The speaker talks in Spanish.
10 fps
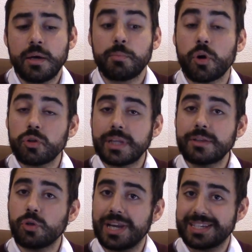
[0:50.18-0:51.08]
Por lo
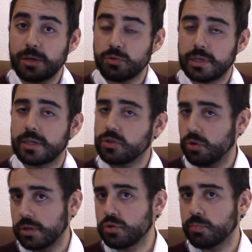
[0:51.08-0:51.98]
tanto, las
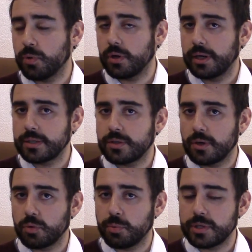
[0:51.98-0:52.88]
alucinaciones, suponen este
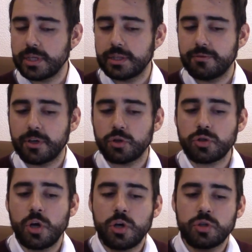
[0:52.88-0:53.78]
grupo de
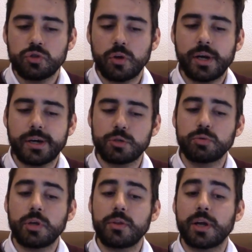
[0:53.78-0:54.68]
científicos, son el
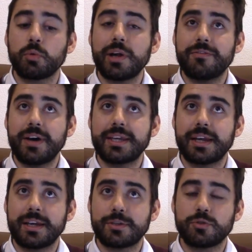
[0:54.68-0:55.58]
resultado de alguna
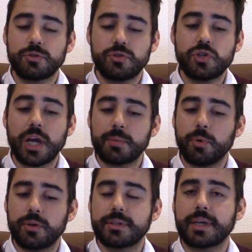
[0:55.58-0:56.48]
falla en estos
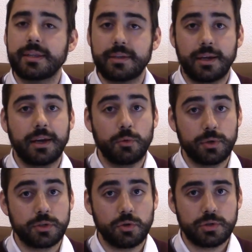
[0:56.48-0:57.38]
checkpoints que tiene
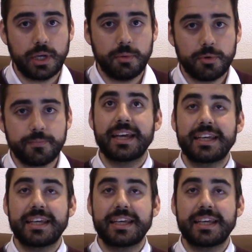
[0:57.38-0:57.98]
nuestro cerebro.